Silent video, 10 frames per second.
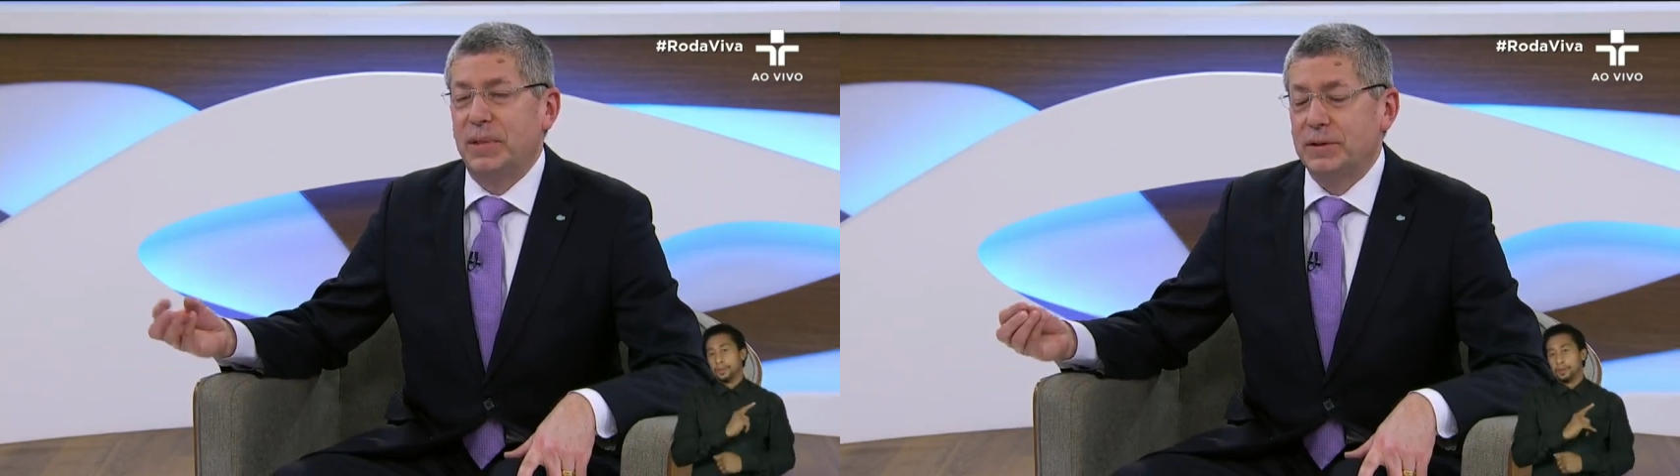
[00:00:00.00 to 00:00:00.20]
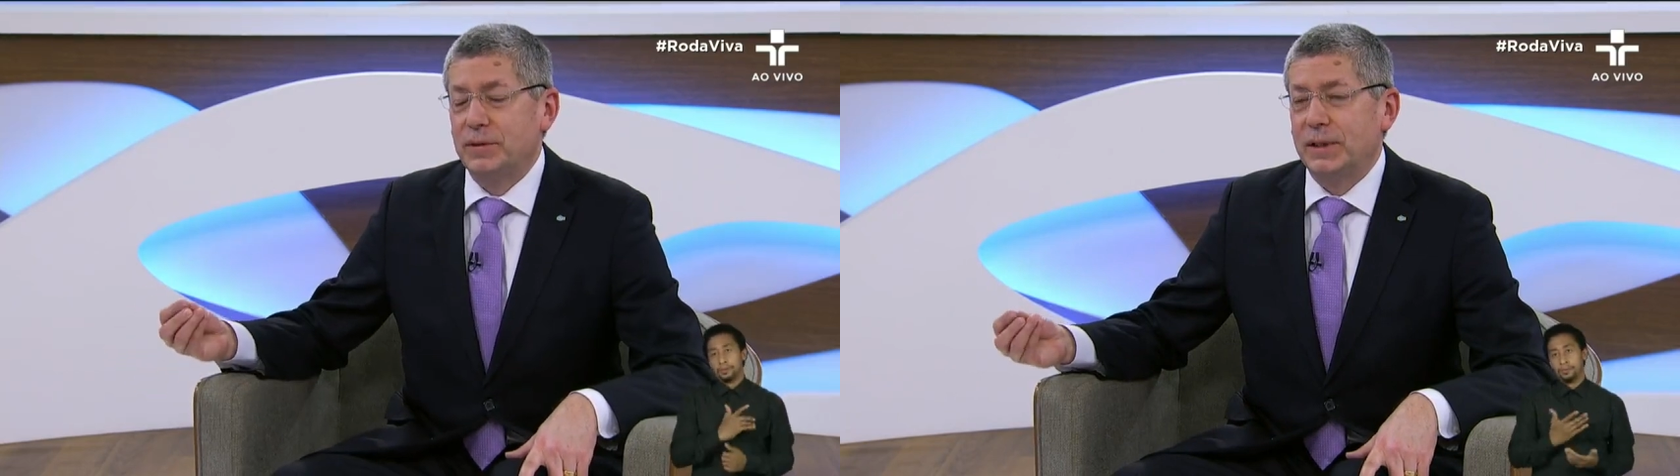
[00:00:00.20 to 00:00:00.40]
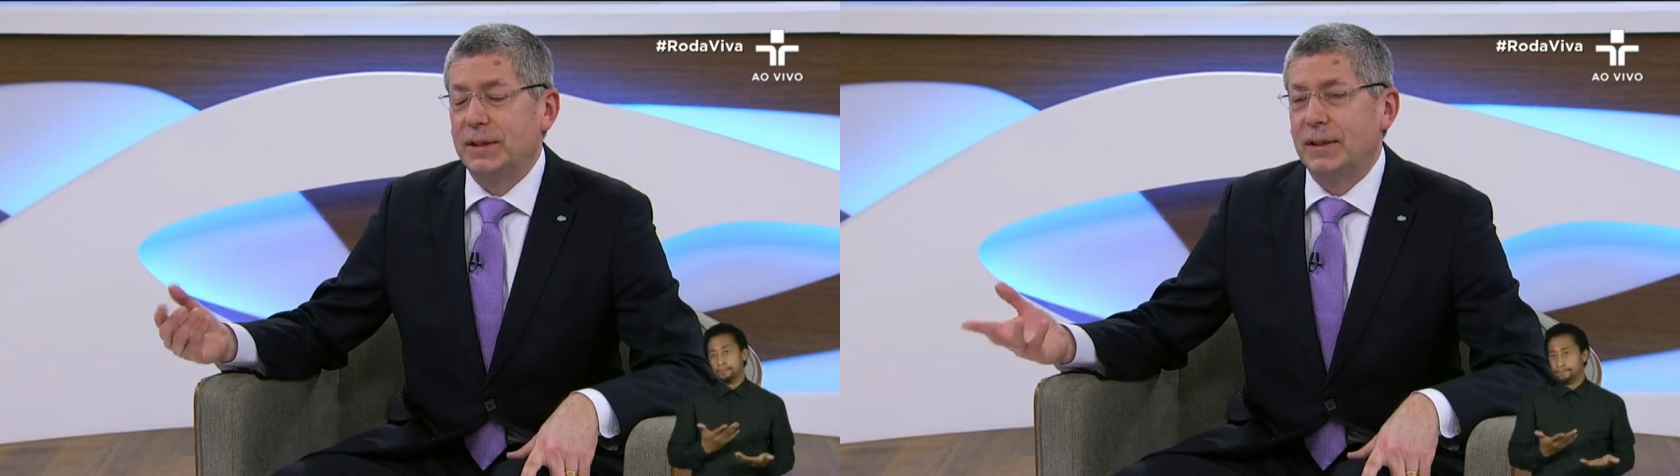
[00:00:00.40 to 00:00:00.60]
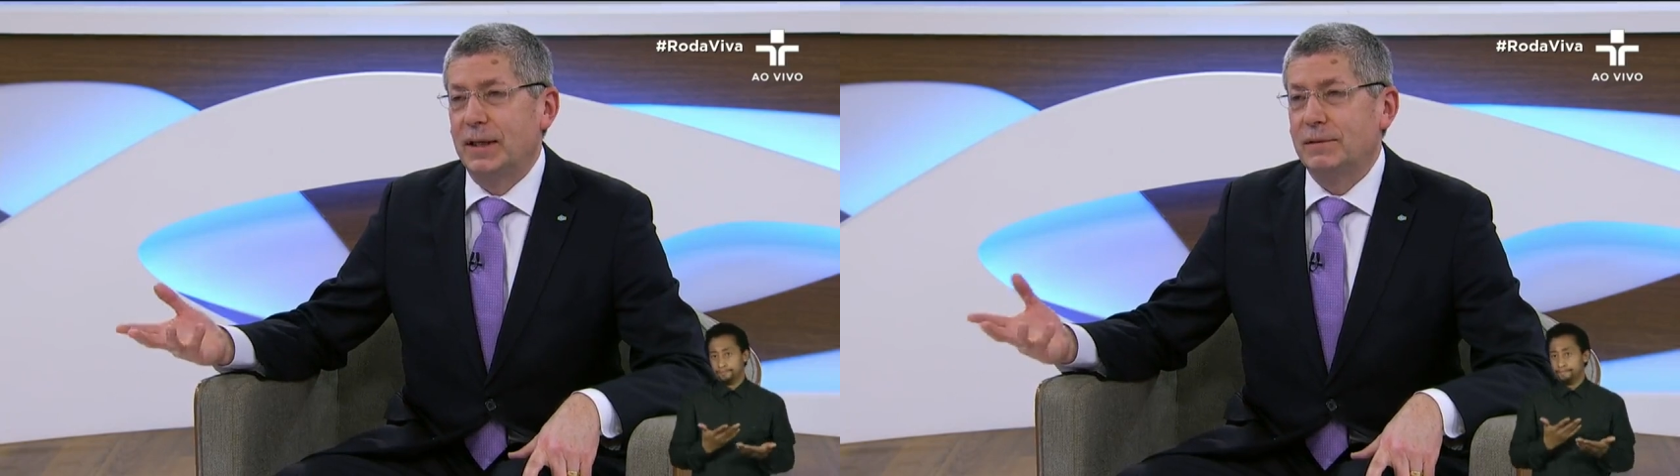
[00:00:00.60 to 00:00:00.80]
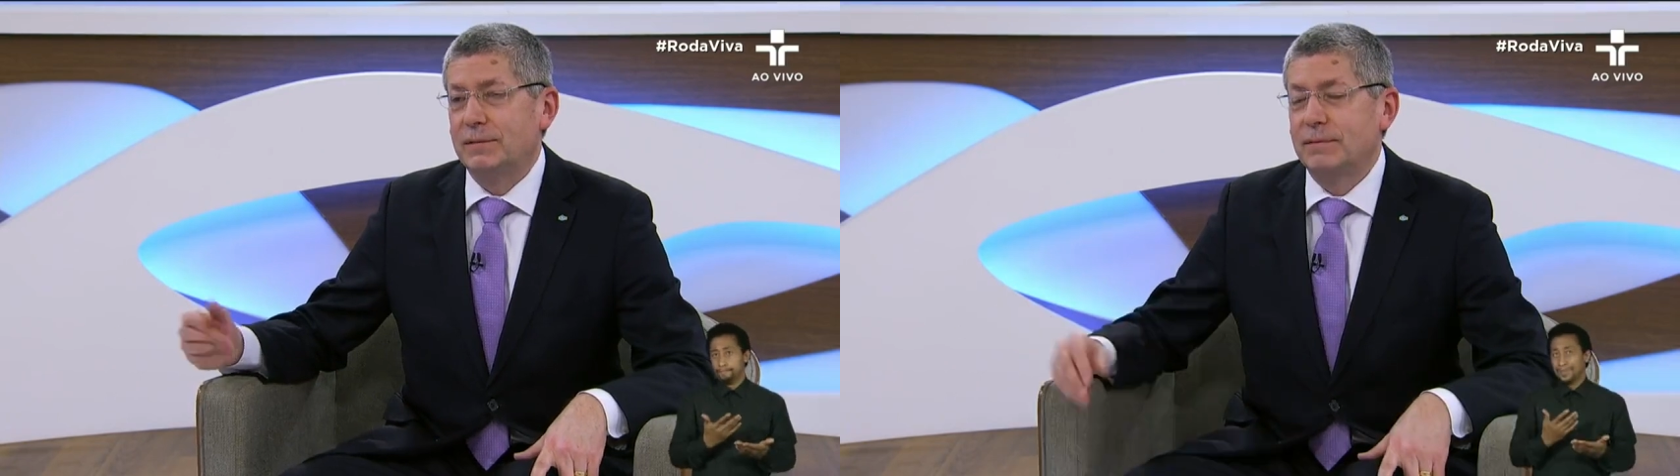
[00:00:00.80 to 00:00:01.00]
penso que
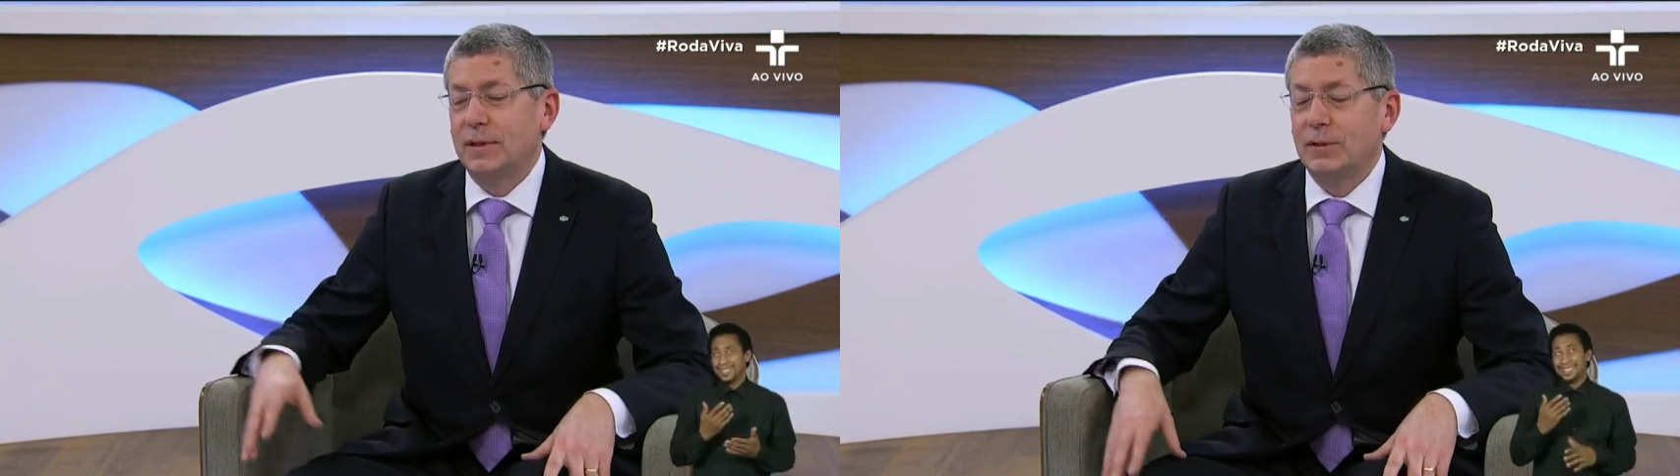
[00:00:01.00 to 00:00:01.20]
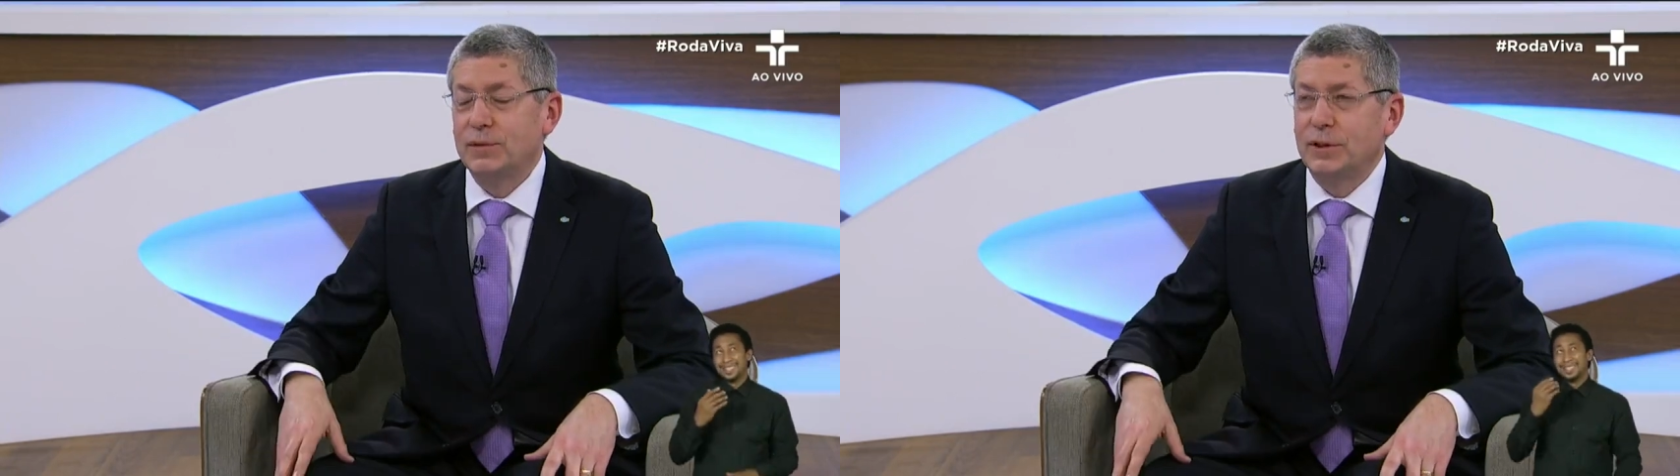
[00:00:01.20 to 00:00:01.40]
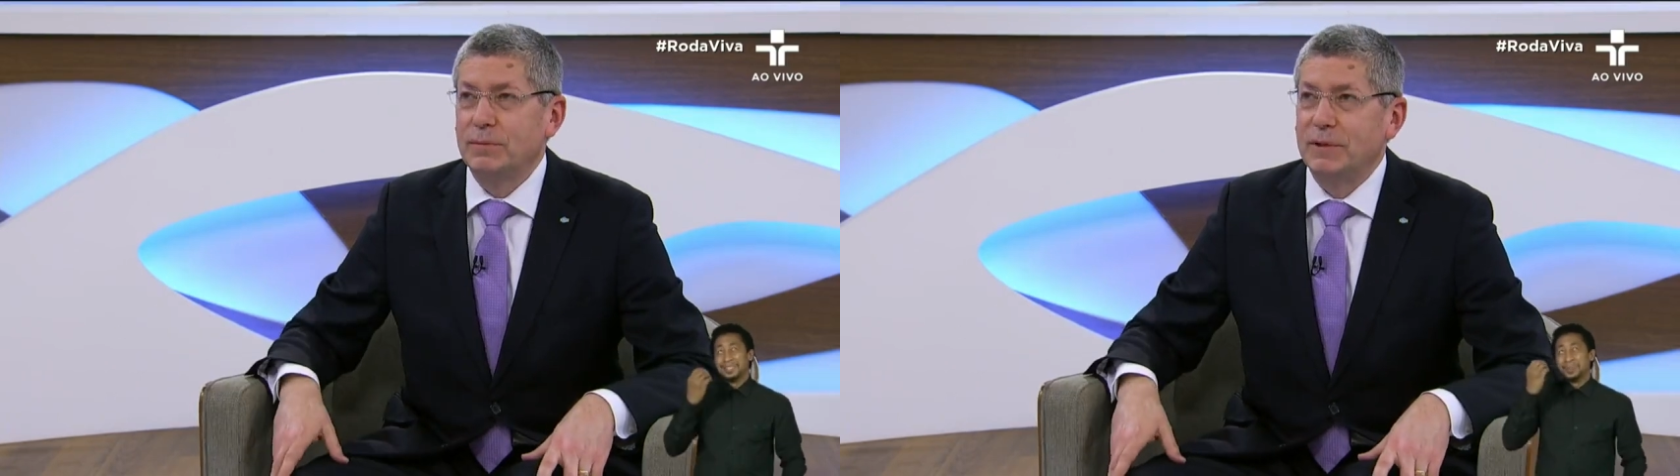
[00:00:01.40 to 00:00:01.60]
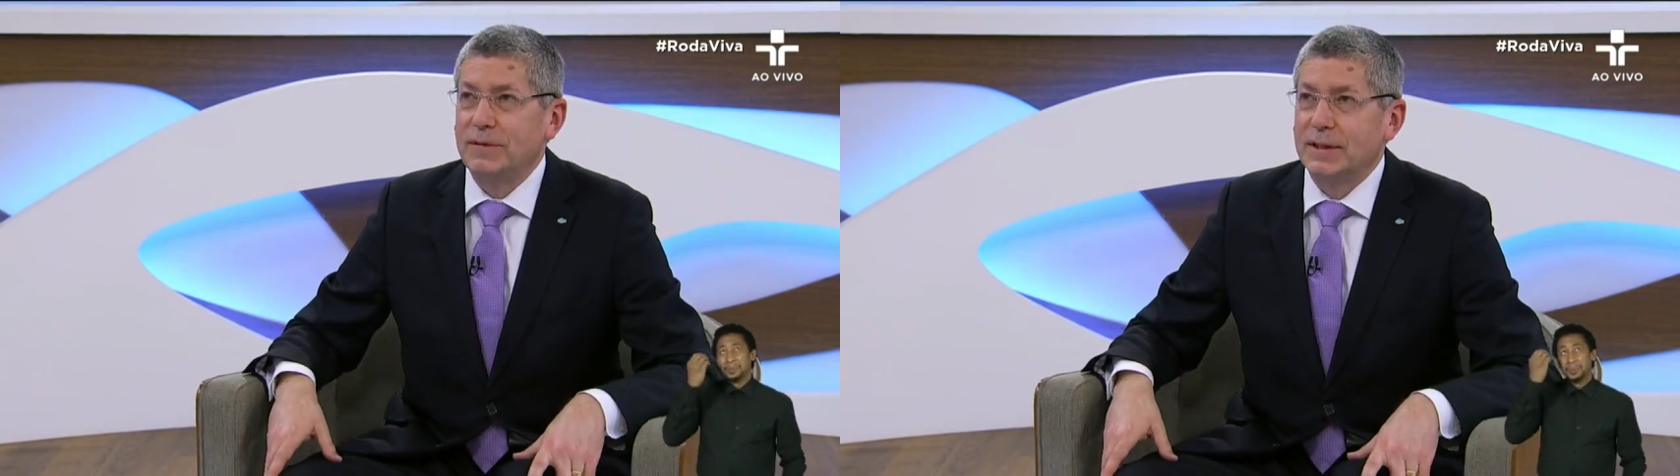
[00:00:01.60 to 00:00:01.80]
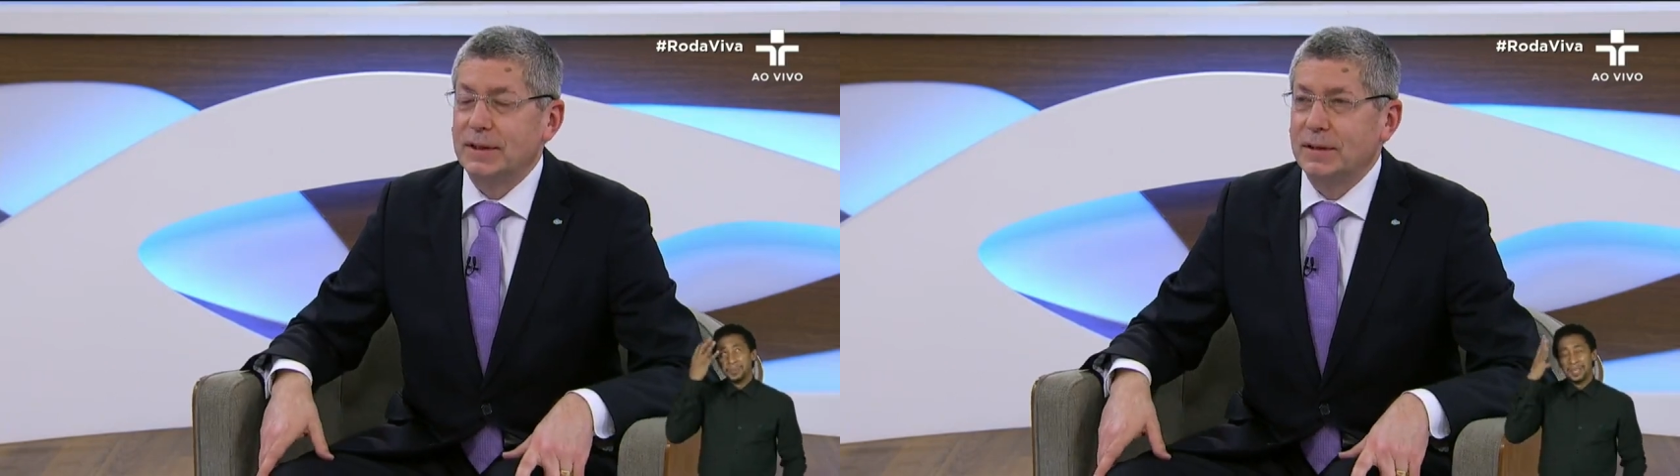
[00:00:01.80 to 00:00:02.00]
não, na última
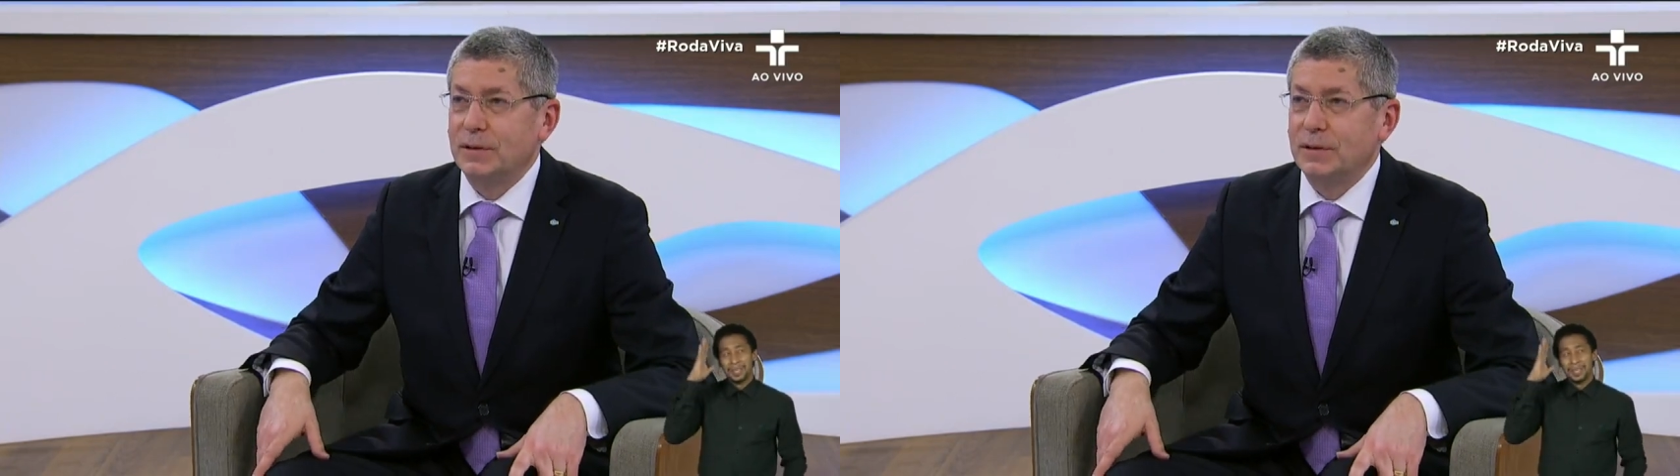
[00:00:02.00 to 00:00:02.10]
vez,